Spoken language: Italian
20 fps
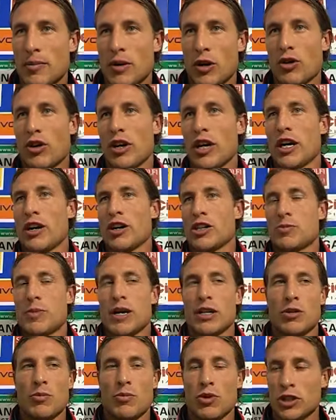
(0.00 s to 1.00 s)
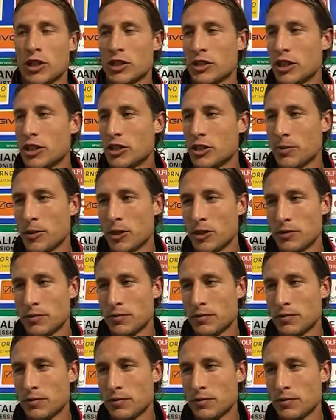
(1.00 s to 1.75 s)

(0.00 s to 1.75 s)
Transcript: Per noi è un aspetto importantissimo.